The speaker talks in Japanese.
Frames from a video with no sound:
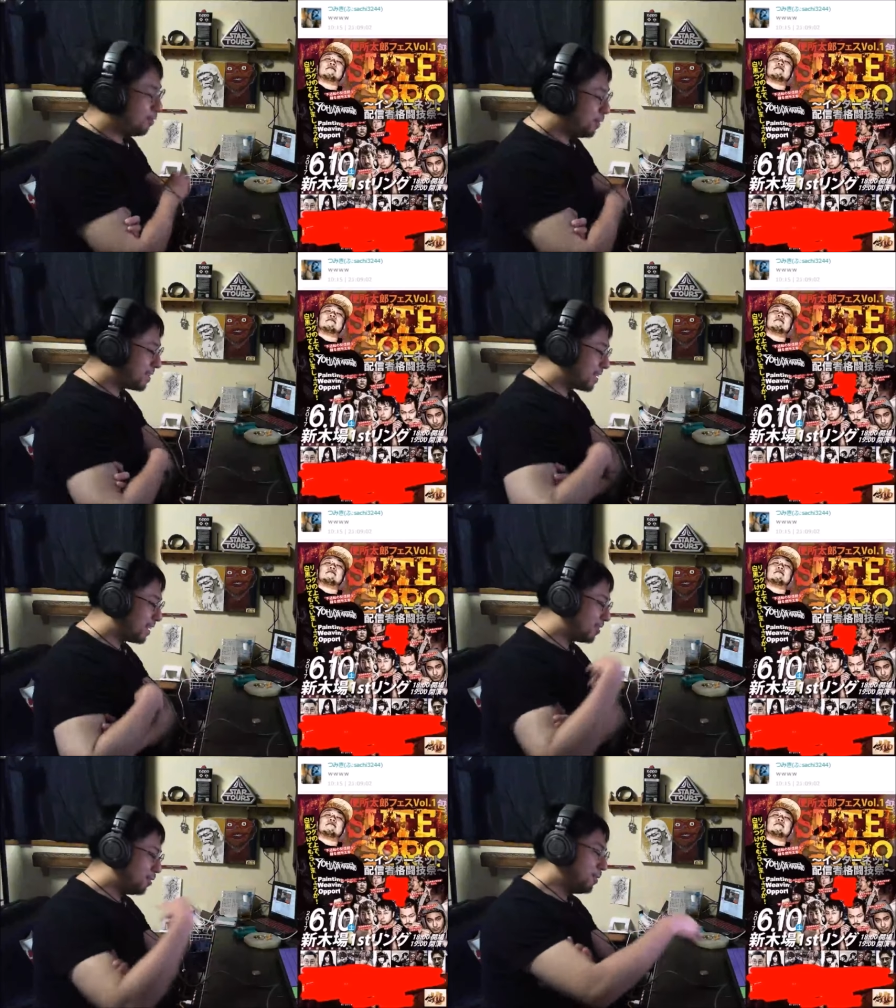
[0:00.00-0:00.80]
んだろう
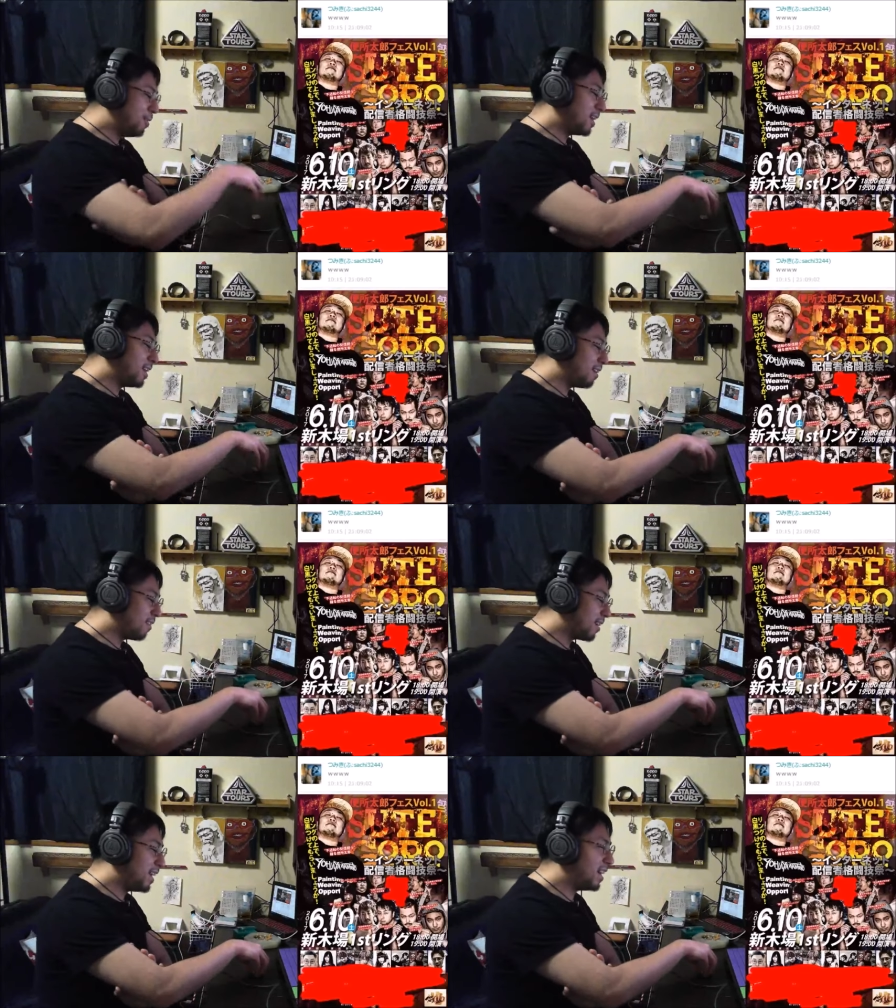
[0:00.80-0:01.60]
な
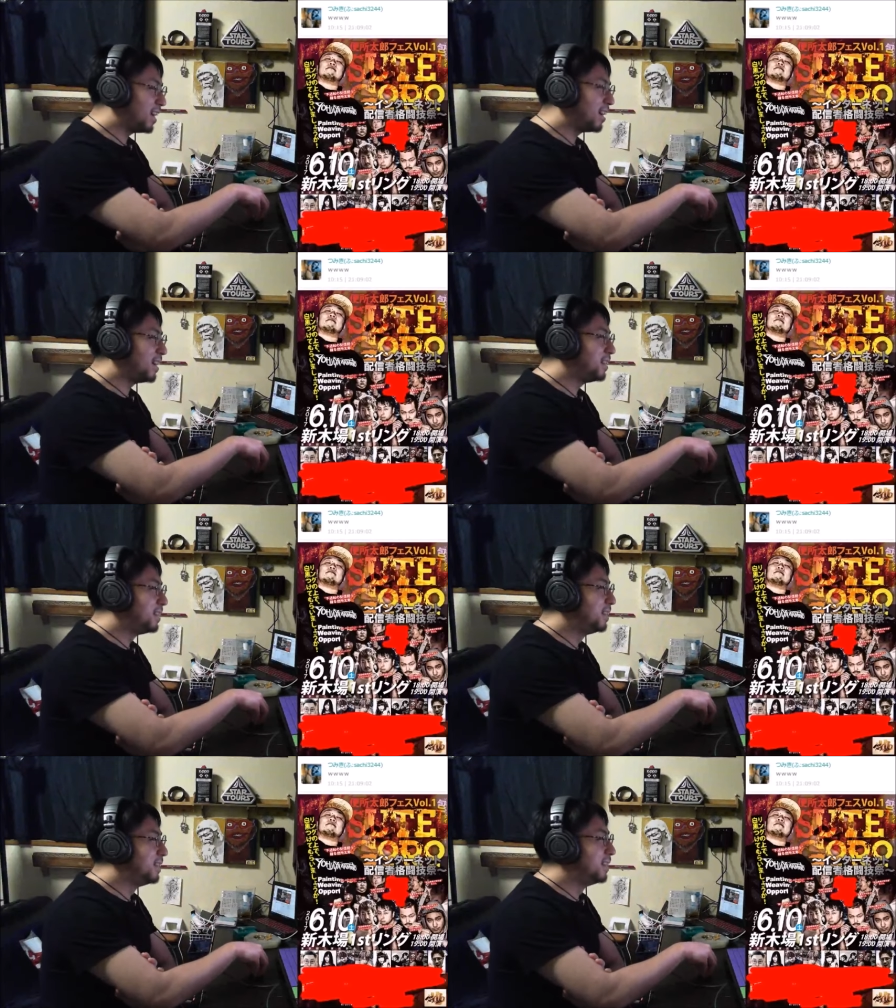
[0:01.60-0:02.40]

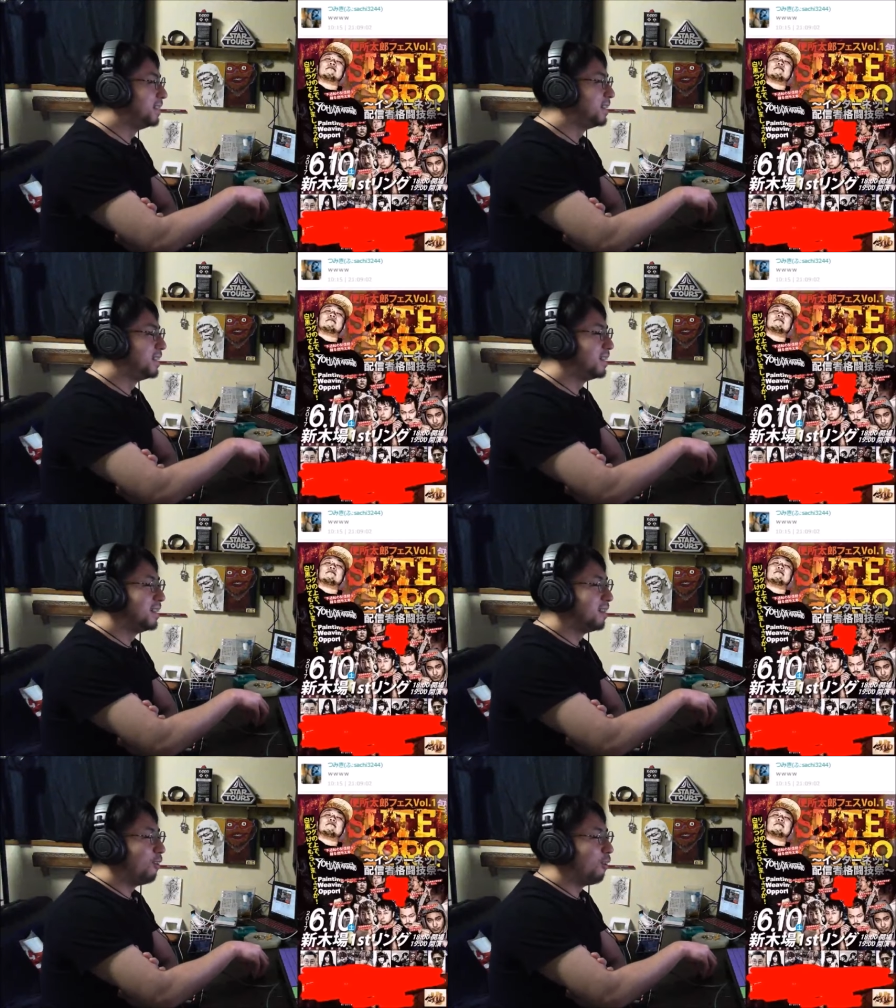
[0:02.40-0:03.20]
こう、俺、ドレ
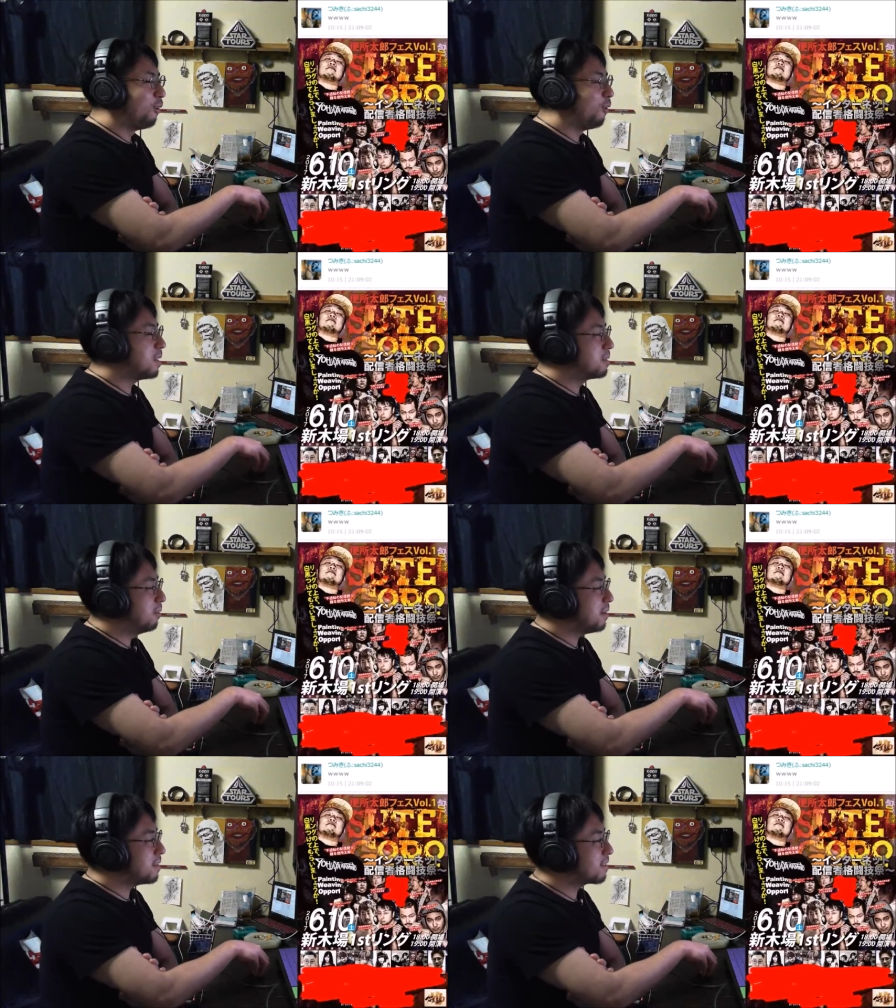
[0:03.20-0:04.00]
さんもう
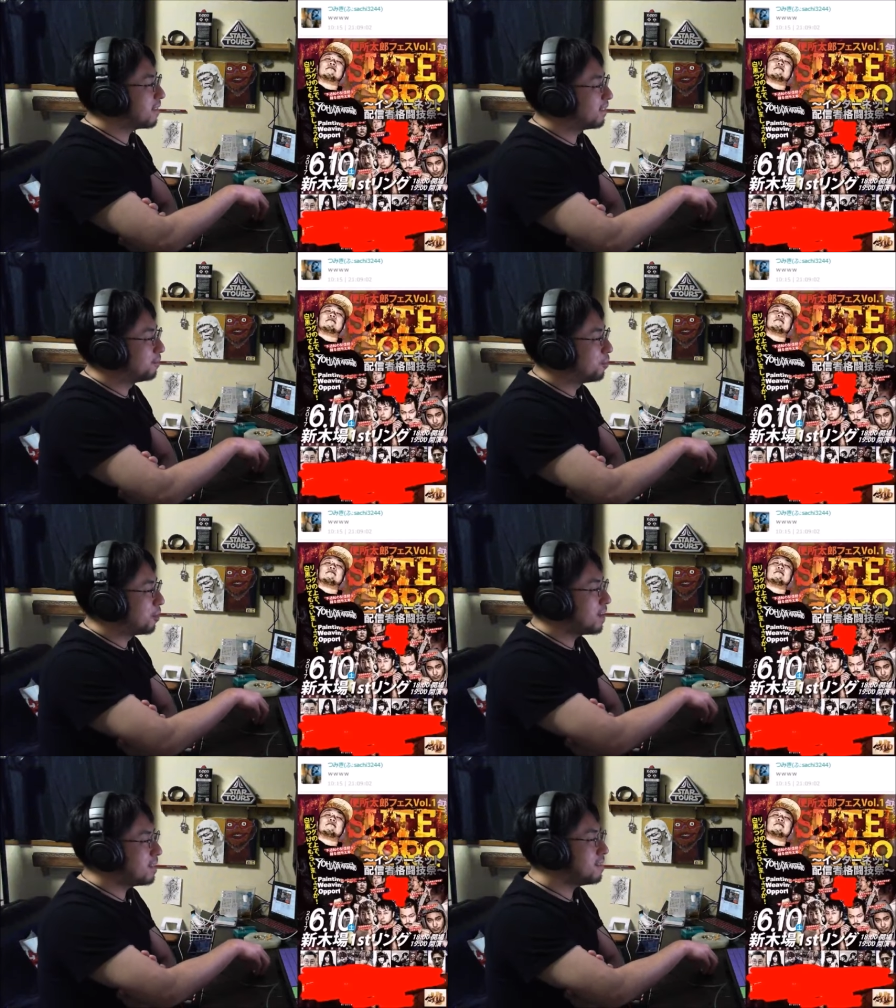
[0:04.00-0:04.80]
勝つ
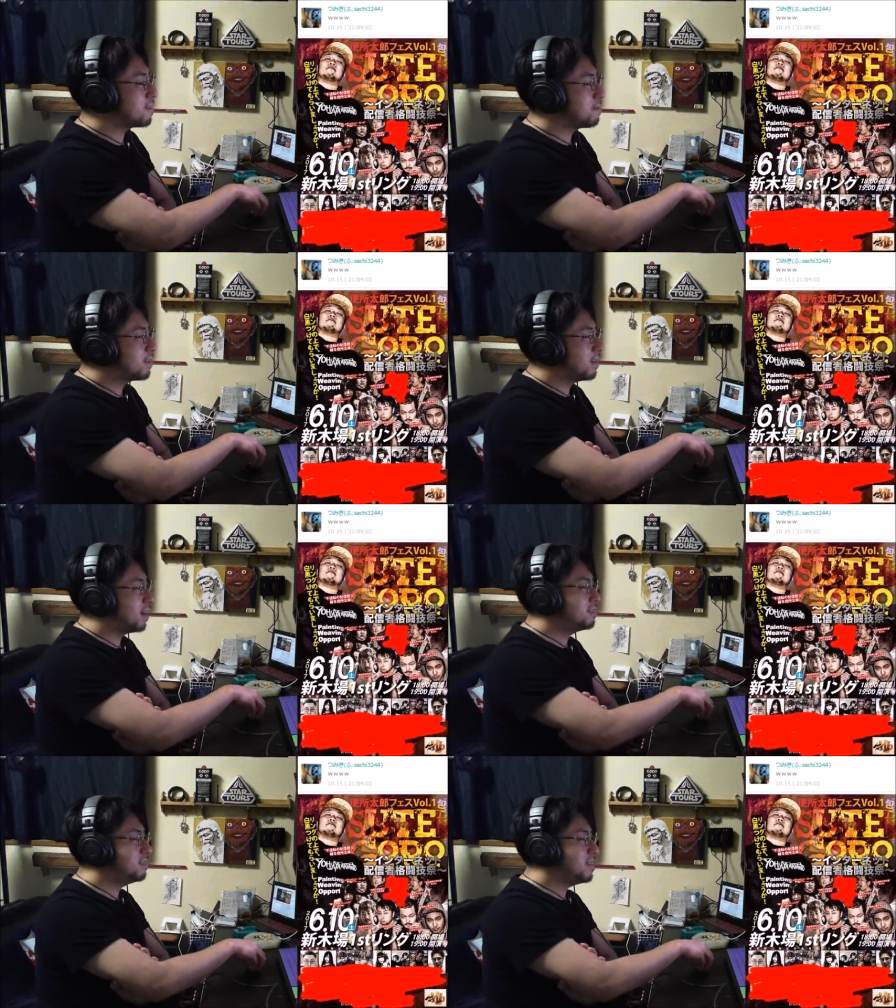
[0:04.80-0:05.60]
確定ぐらいにし
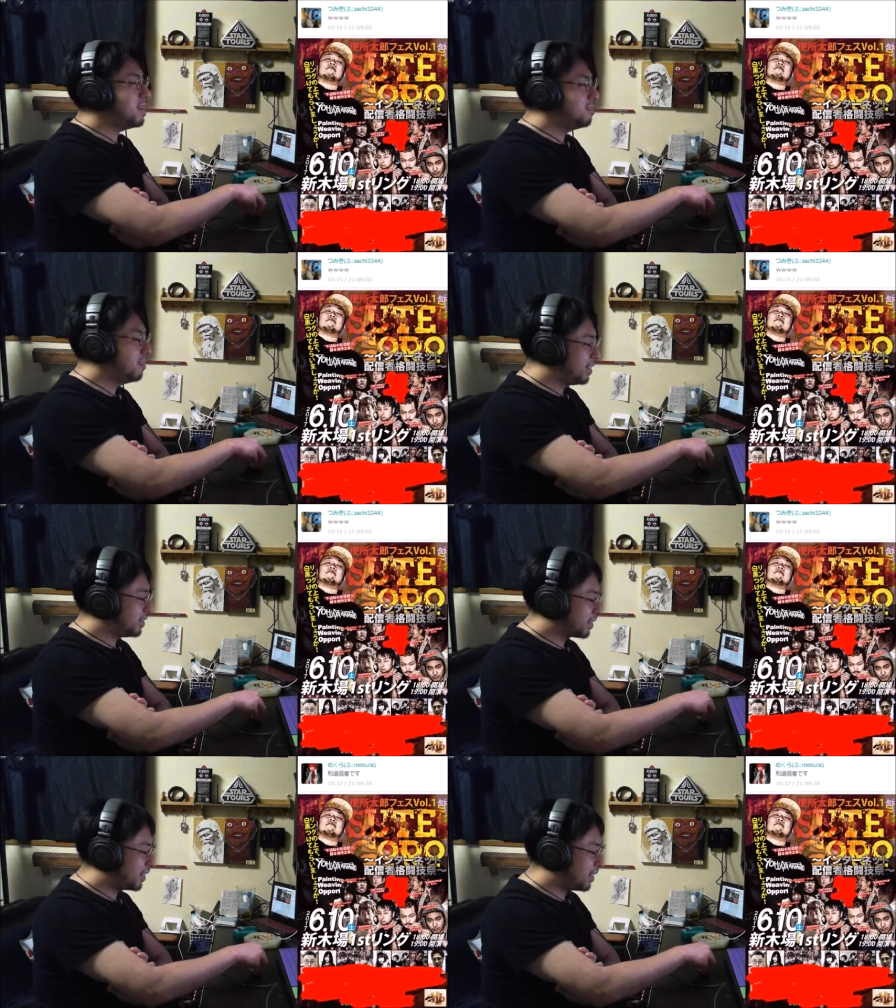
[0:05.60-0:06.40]
か考えてない
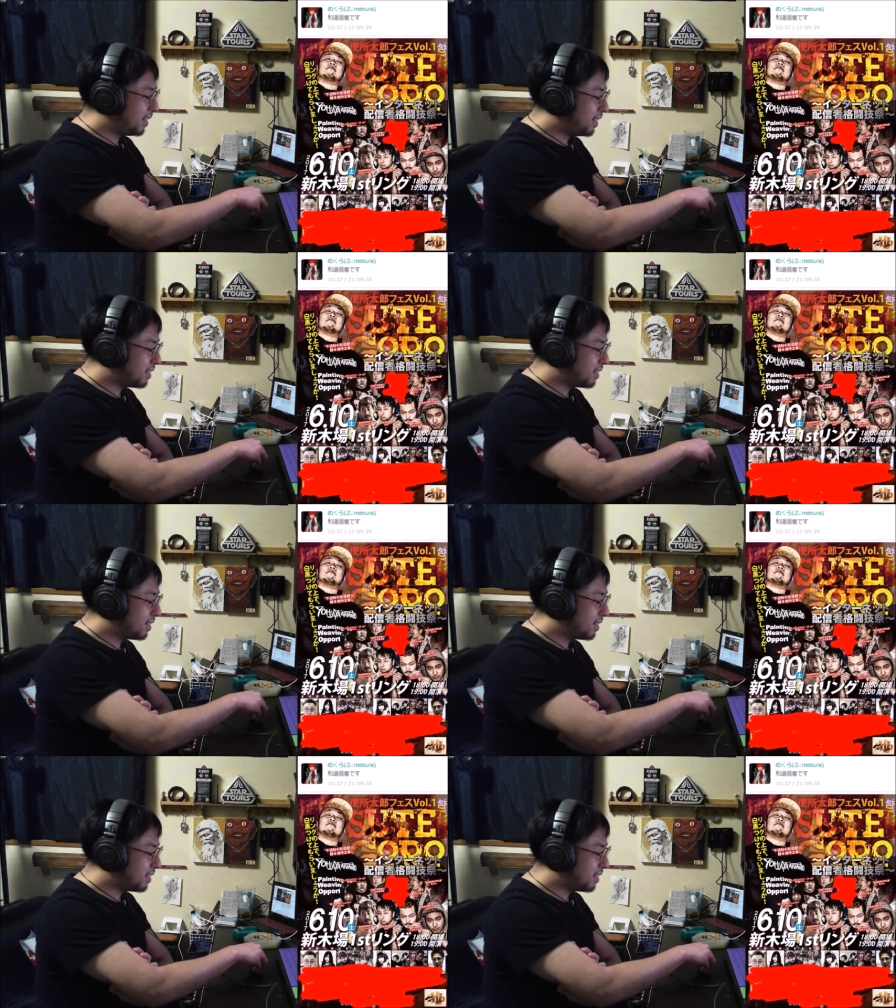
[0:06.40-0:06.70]
から、